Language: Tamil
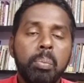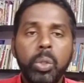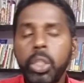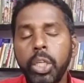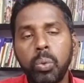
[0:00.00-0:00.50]

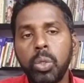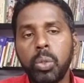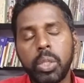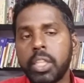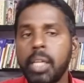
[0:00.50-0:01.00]
புதிய நூல்
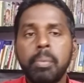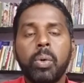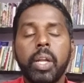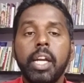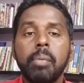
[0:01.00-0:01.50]
குறித்து நம்ம
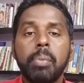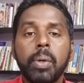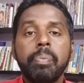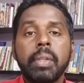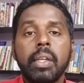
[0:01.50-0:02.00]
உரையாட
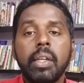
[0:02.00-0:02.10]
போகிறோம்